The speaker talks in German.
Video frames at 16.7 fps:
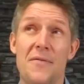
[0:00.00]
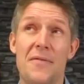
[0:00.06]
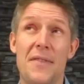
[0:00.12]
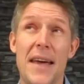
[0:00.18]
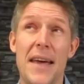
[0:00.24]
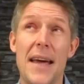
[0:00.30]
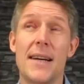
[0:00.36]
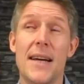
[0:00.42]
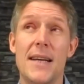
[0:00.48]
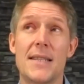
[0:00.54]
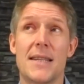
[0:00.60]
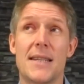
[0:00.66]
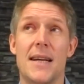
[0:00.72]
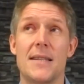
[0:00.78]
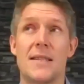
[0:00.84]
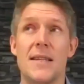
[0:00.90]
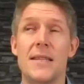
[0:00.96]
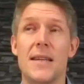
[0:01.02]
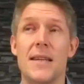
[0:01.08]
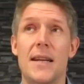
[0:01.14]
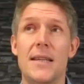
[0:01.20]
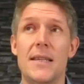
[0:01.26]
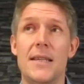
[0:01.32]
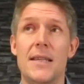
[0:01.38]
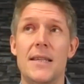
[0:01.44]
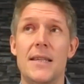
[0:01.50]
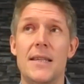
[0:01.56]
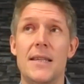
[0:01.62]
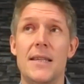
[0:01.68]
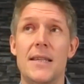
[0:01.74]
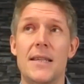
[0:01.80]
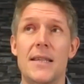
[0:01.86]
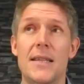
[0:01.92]
wäre es ganz sicherlich.
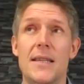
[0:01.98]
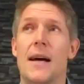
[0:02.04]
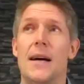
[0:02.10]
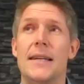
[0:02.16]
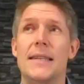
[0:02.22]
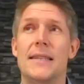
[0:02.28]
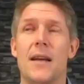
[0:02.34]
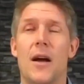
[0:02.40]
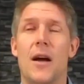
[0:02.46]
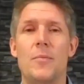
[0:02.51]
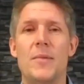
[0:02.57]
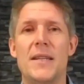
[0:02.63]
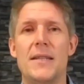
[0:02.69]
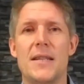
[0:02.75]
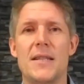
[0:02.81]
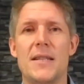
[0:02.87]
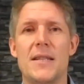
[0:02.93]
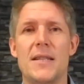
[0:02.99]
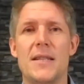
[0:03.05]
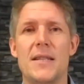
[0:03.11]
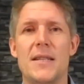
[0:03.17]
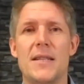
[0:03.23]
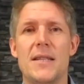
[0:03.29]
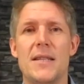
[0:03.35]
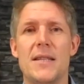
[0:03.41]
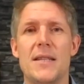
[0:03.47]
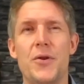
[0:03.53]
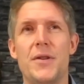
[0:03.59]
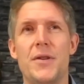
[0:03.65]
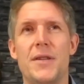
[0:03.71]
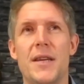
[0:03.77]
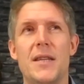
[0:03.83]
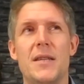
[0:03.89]
Äh, ich glaube nicht, dass ich
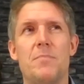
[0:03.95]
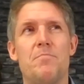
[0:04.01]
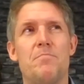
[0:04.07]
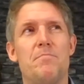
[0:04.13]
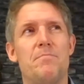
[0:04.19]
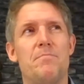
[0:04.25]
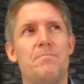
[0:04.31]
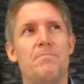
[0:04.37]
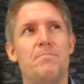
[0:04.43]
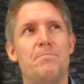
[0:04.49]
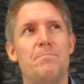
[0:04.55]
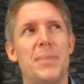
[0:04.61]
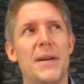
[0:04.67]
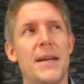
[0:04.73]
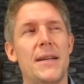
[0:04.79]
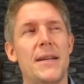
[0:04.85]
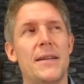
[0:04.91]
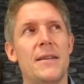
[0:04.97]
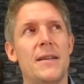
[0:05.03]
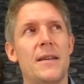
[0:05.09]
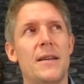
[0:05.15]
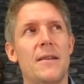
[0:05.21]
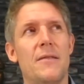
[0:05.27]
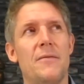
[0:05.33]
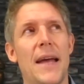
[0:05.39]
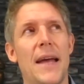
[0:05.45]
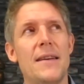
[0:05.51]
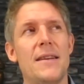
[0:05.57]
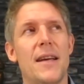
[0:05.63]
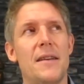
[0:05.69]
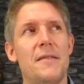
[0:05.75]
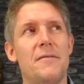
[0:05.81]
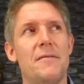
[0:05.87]
börsensüchtig bin.
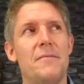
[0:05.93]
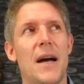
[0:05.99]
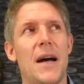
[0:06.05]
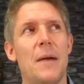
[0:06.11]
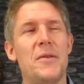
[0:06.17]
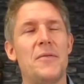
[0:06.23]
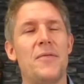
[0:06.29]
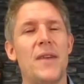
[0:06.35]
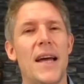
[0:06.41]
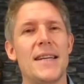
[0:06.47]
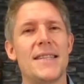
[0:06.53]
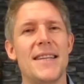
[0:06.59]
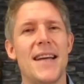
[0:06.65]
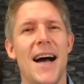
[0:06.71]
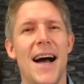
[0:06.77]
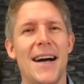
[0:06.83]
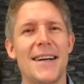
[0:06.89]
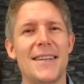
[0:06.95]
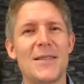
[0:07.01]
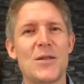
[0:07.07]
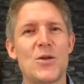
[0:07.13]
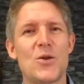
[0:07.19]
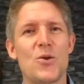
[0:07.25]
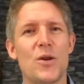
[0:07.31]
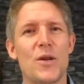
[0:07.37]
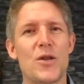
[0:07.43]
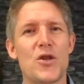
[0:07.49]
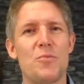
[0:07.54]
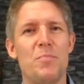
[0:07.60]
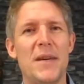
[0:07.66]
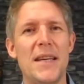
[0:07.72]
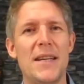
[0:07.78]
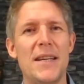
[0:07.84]
Wenn, dann habe ich vielleicht einen Hang zur
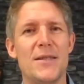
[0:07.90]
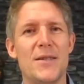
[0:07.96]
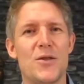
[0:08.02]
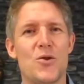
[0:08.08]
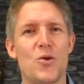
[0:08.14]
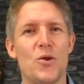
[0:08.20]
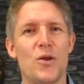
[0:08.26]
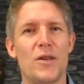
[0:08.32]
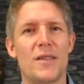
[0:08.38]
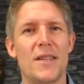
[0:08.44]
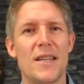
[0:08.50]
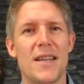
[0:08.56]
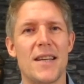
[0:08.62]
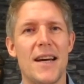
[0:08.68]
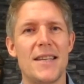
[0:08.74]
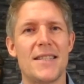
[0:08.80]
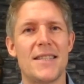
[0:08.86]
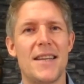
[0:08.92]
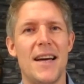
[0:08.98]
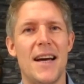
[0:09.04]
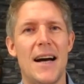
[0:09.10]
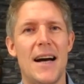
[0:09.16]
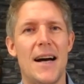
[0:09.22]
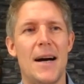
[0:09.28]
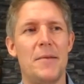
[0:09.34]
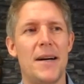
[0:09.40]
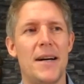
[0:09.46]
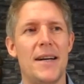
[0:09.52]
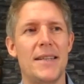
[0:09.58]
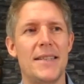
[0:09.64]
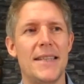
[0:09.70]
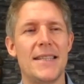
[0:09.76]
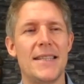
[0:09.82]
Spielsucht. Das heißt
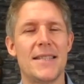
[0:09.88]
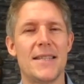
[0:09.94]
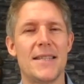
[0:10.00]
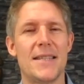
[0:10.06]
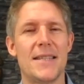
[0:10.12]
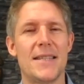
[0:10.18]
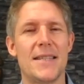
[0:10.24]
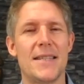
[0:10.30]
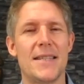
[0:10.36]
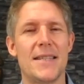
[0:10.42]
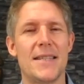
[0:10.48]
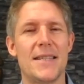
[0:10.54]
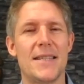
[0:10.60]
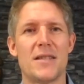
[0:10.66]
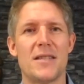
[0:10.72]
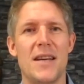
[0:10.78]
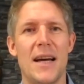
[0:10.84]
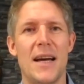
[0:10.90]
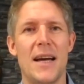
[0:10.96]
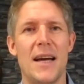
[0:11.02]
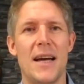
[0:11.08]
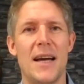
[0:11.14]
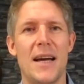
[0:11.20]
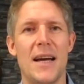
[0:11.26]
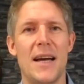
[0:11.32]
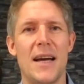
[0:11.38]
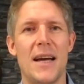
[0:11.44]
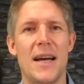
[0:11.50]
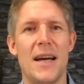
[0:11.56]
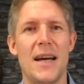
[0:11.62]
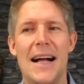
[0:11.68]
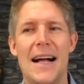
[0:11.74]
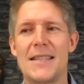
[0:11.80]
aber nicht, dass es die Börse sein muss.
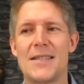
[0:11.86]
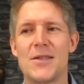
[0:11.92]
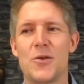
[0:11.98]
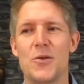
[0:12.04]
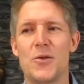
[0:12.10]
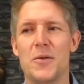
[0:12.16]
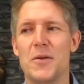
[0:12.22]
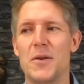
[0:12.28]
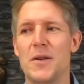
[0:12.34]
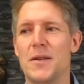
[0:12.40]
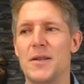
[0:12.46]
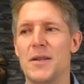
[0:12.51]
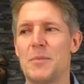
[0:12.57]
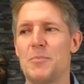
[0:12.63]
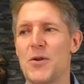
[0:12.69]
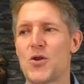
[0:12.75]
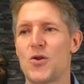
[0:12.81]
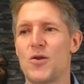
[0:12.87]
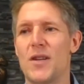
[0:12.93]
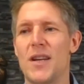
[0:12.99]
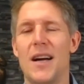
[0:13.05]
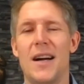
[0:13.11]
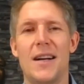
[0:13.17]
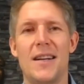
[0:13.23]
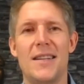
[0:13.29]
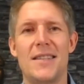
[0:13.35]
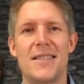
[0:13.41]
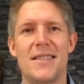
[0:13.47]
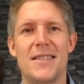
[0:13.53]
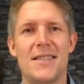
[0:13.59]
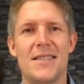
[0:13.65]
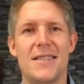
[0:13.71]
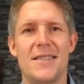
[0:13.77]
Also äh, ich bin schon
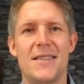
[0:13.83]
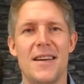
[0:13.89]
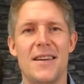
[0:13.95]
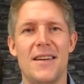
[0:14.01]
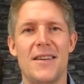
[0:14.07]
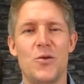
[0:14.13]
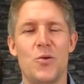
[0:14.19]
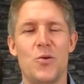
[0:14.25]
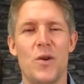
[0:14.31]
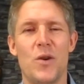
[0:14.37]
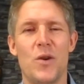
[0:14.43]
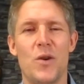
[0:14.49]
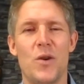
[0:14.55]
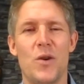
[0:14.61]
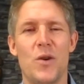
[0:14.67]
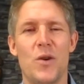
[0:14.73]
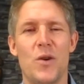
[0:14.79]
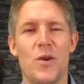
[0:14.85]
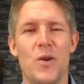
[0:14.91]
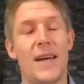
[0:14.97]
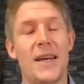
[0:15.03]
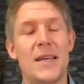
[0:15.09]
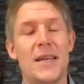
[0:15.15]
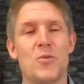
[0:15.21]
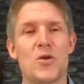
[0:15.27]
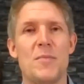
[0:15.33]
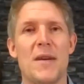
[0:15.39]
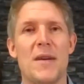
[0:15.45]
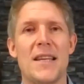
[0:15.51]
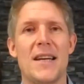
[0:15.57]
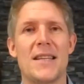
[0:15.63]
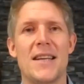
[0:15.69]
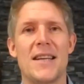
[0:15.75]
als äh, junger Mensch, volljährig muss
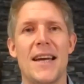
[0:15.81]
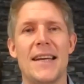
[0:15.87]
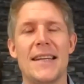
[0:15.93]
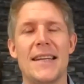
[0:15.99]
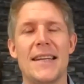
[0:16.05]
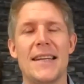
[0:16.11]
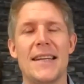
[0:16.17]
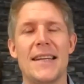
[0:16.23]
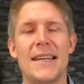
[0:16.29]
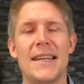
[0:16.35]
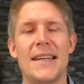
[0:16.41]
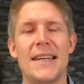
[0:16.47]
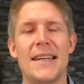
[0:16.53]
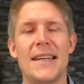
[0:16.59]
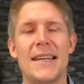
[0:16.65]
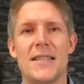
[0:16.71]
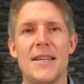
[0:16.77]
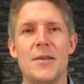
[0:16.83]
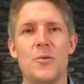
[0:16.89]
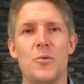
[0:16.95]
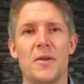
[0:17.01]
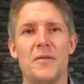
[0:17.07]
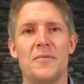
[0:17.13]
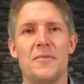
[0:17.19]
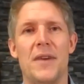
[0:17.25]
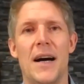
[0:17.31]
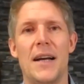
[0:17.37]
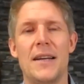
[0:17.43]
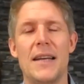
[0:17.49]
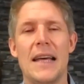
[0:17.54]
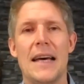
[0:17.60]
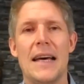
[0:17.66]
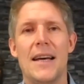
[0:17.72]
man ja sein, gerne mal ins Casino
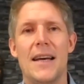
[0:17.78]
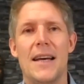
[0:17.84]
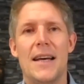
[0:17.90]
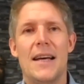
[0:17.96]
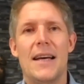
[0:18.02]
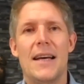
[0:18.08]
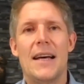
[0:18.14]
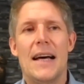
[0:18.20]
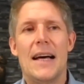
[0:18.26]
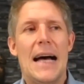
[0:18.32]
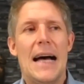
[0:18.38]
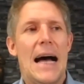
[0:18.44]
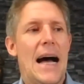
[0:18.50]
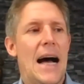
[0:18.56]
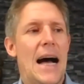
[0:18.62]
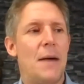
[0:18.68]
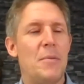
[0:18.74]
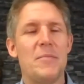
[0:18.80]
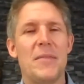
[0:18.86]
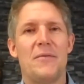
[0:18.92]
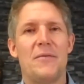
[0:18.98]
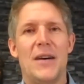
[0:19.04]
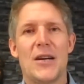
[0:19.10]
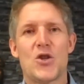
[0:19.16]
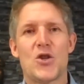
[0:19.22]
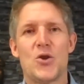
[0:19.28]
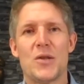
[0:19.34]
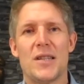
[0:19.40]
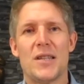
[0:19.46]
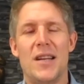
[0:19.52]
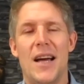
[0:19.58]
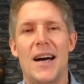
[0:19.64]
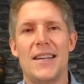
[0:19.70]
gefahren. Aber mir war schon
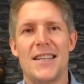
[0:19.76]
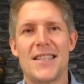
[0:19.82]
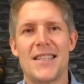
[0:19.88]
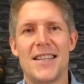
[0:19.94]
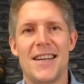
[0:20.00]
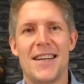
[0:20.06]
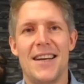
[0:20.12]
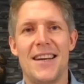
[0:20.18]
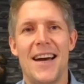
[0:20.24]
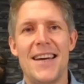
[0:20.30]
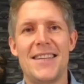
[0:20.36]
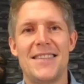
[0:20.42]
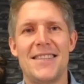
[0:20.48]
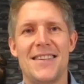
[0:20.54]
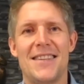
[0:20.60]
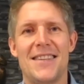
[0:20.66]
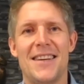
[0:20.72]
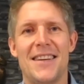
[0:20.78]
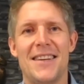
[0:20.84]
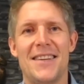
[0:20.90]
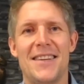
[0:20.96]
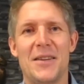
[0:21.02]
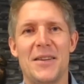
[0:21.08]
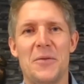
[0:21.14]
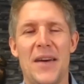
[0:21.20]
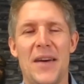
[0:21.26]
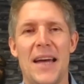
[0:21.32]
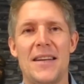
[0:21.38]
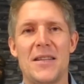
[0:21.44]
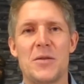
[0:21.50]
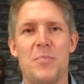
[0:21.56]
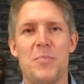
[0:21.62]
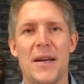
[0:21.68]
klar, dass ich da leicht
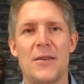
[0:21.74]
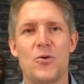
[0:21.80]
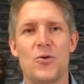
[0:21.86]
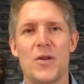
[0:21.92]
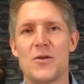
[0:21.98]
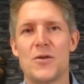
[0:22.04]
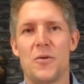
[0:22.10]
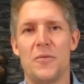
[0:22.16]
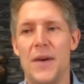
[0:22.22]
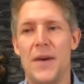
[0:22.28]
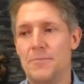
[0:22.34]
gefährdet bin. Und insofern